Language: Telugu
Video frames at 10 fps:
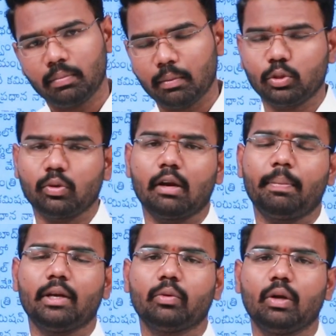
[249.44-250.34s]

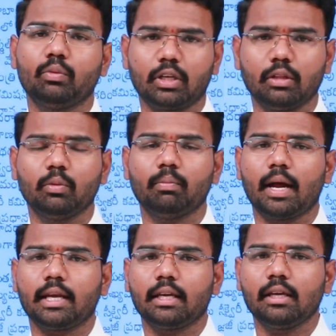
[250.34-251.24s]
ప్రభుత్వాలపైన కూడా ఉంటుంది
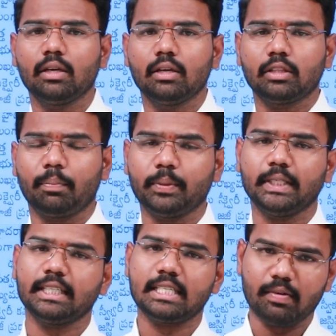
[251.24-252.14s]
ముమ్మాటికి తప్పు
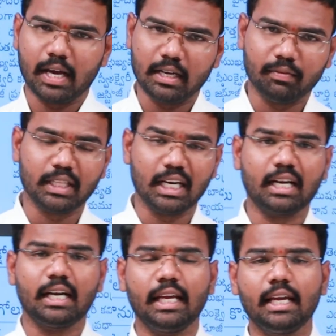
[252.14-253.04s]
చేసిన వారిని
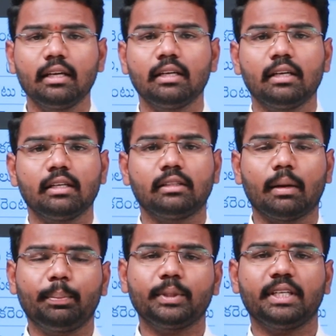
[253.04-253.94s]
వదలకండి
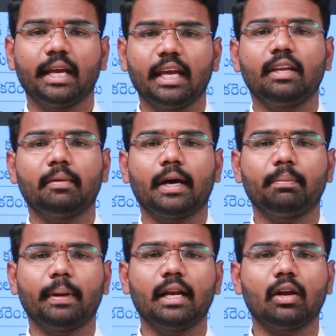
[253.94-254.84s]
తప్పు చేయని
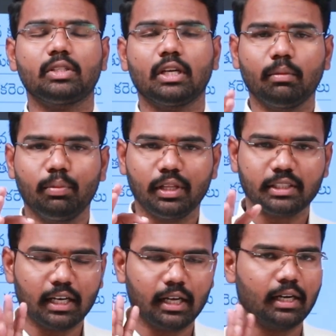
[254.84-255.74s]
వారిపైన అనవసరంగా బురద
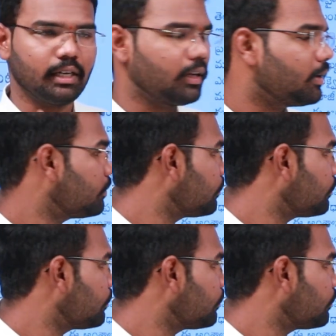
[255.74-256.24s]
చల్లకండి